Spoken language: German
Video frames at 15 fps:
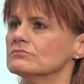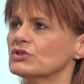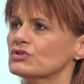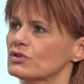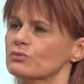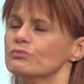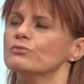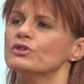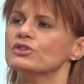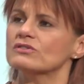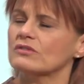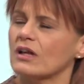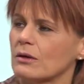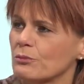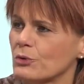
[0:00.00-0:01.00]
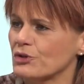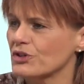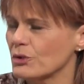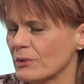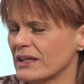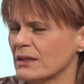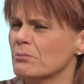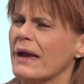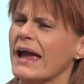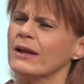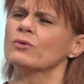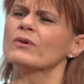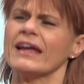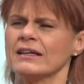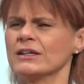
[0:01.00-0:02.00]
also ich, ich möchte meine
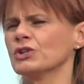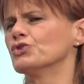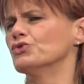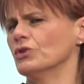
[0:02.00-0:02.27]
Meinung ändern